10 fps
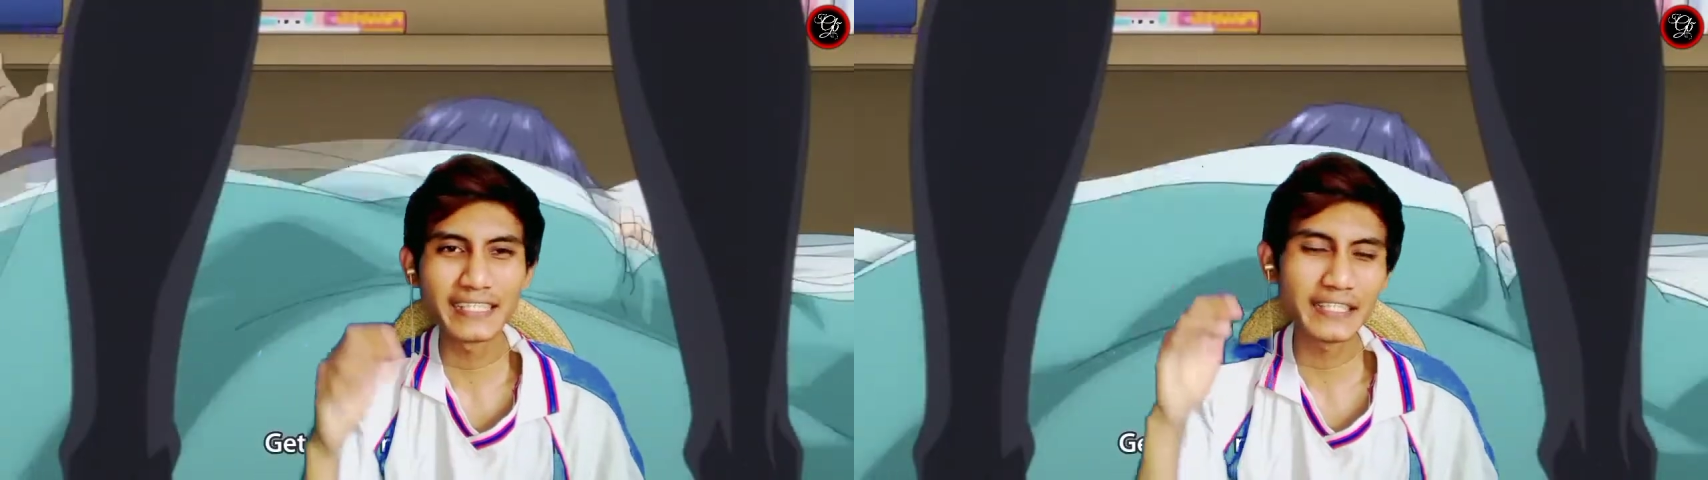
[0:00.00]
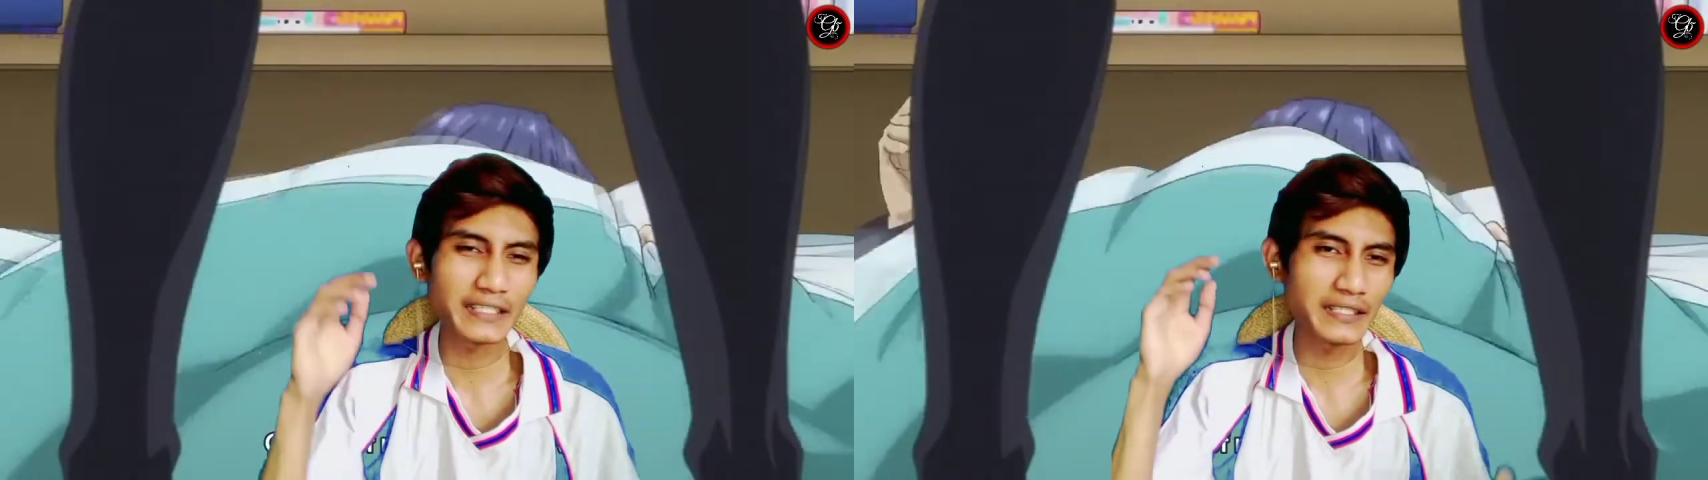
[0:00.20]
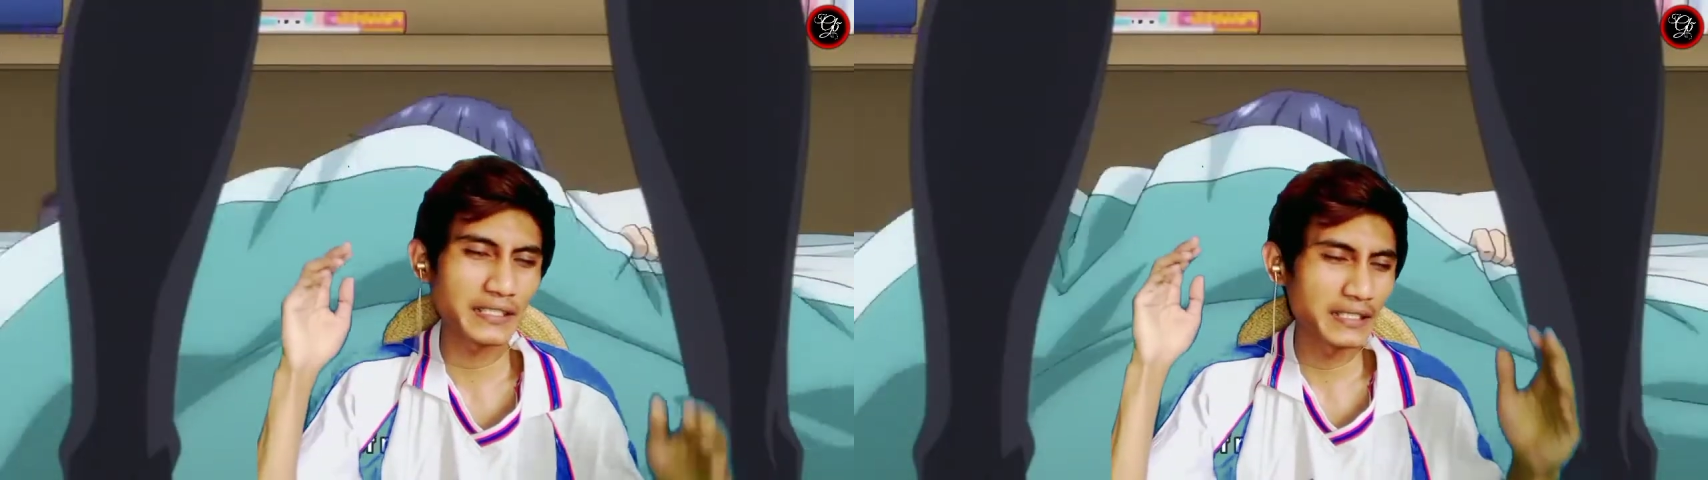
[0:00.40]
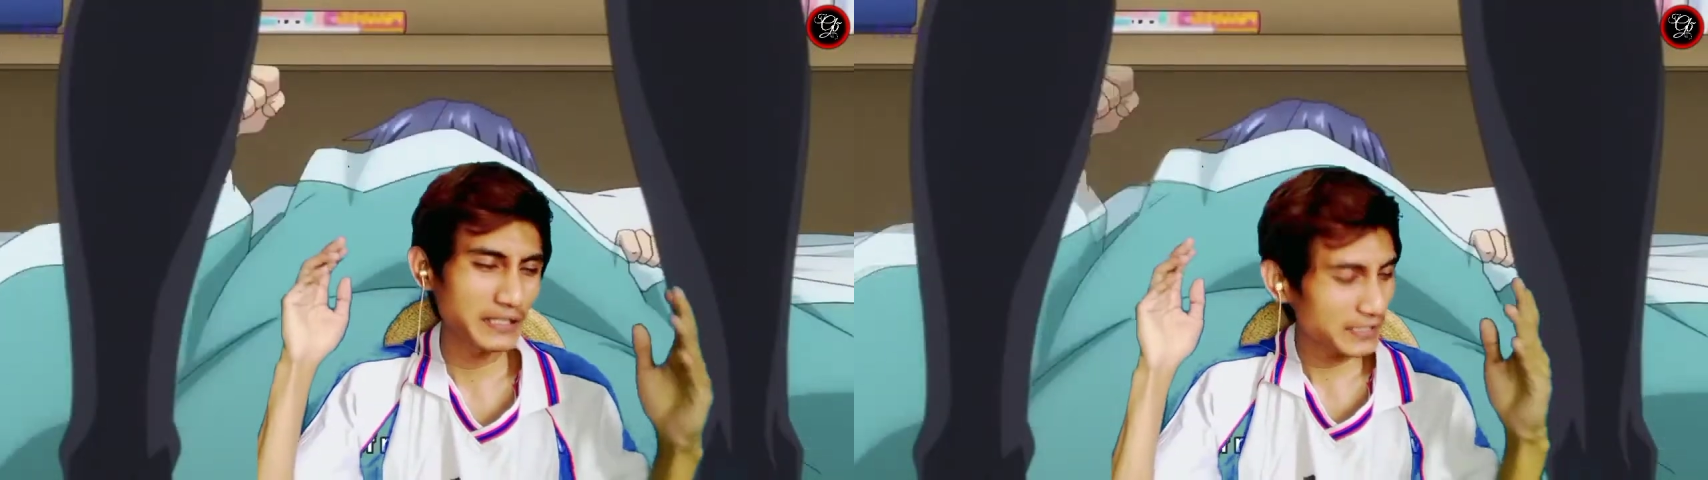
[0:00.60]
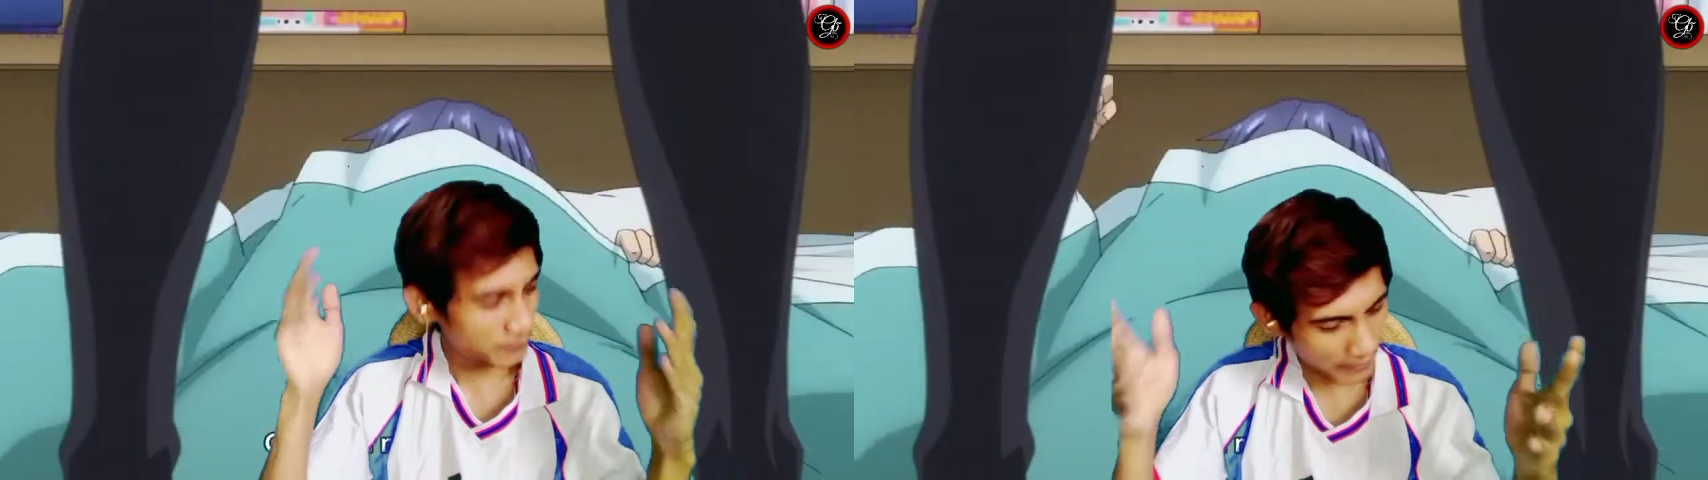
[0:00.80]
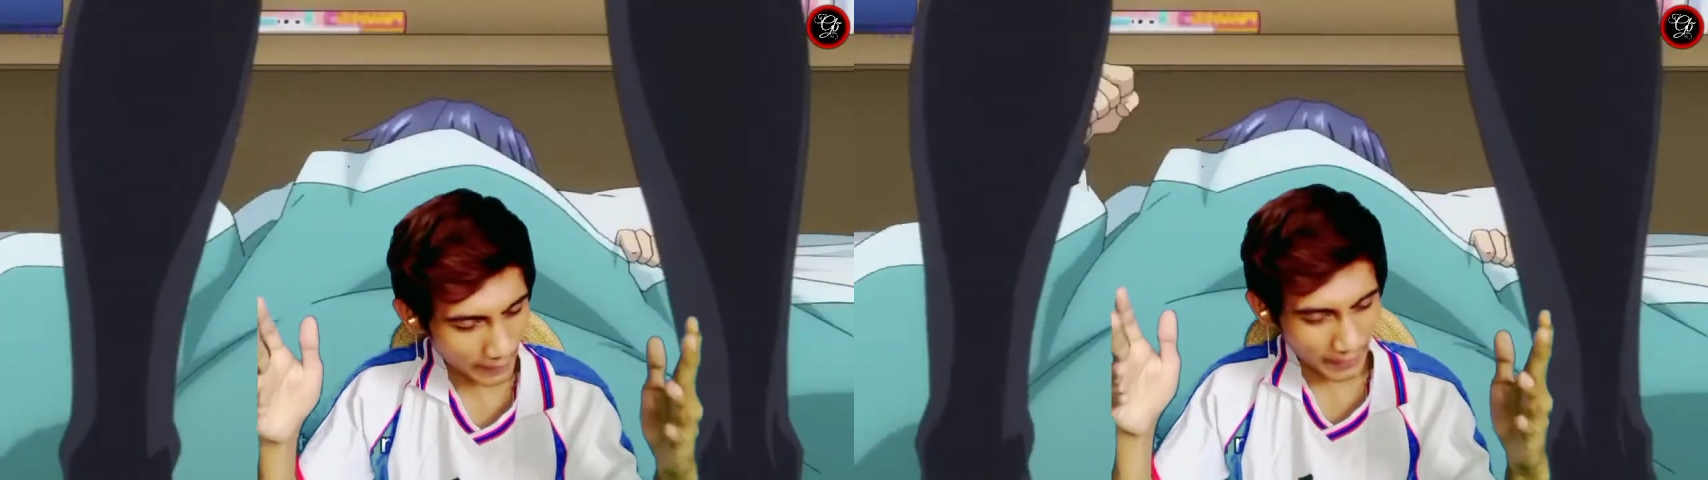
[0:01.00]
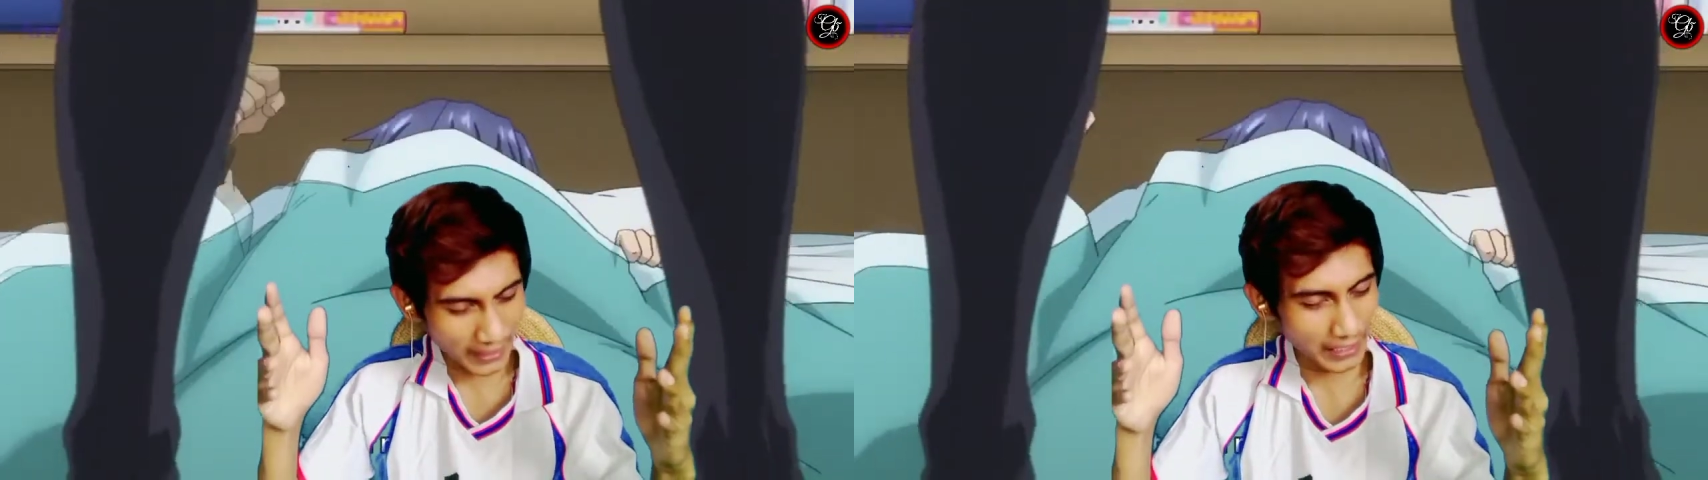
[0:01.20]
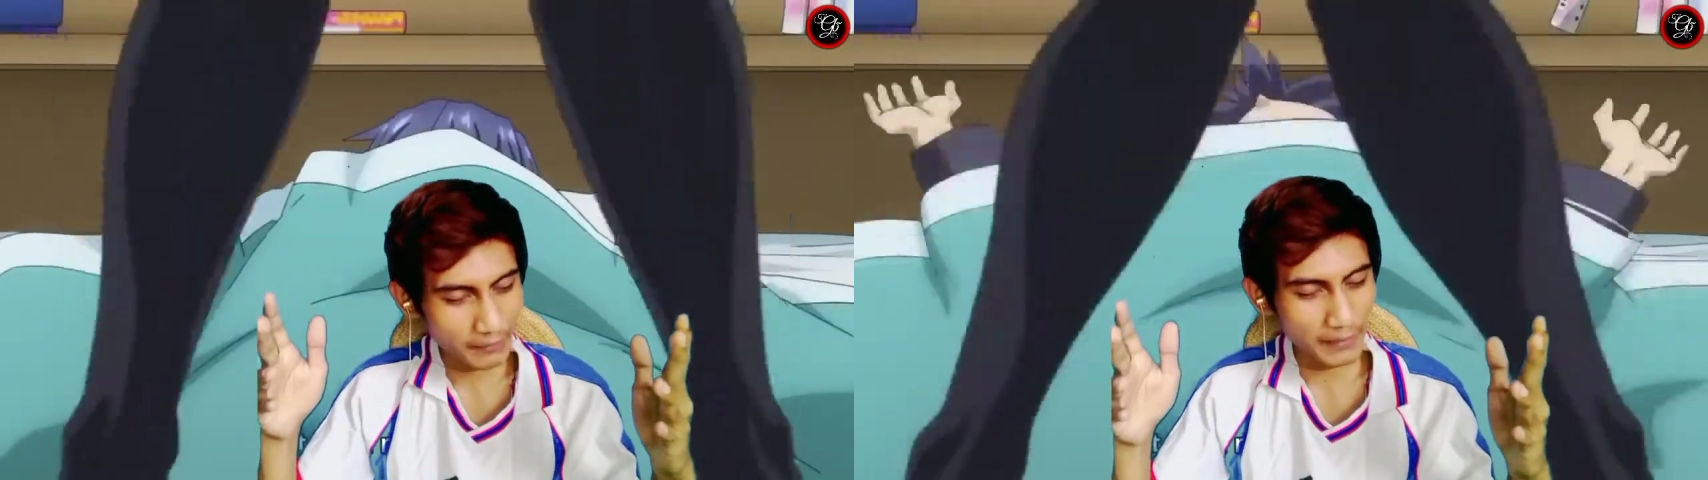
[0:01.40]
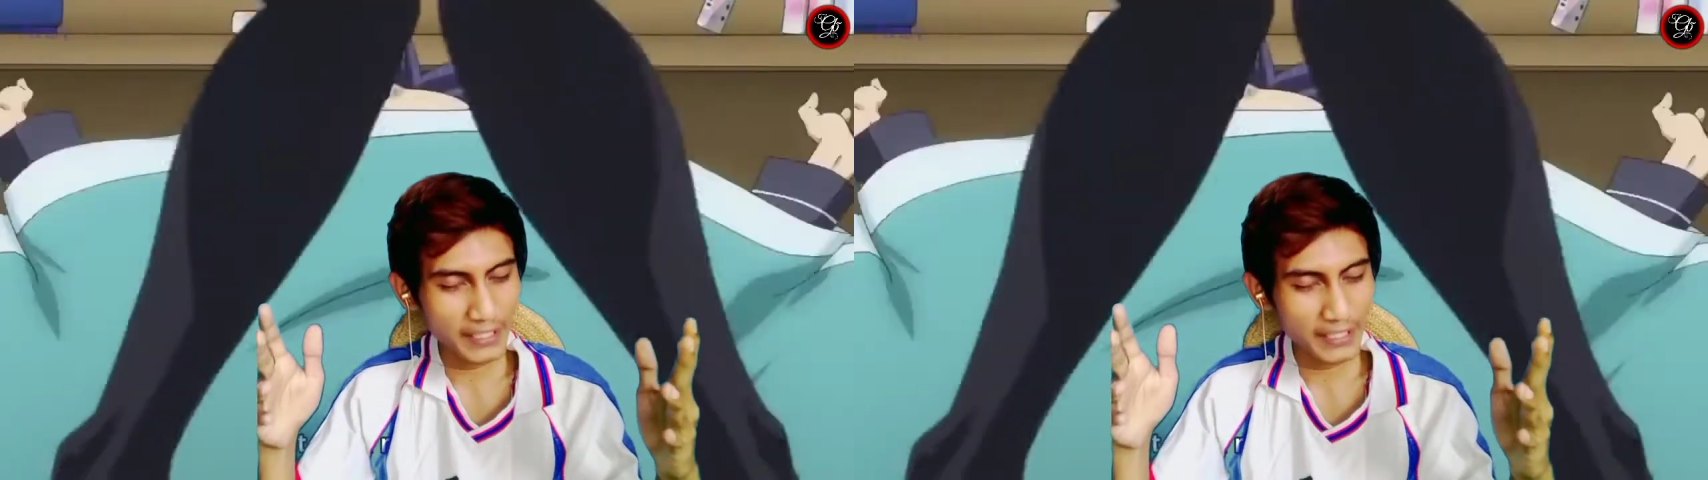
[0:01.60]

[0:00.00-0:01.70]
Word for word: ini gua bakalan